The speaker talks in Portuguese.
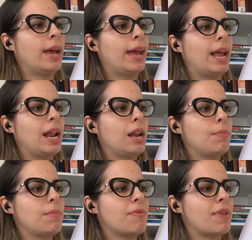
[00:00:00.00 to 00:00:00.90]

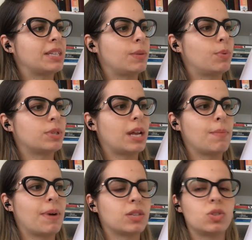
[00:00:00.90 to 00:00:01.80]
Ele me faz repousar em
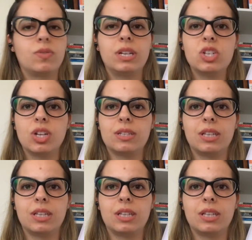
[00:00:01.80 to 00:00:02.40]
passos verdejantes.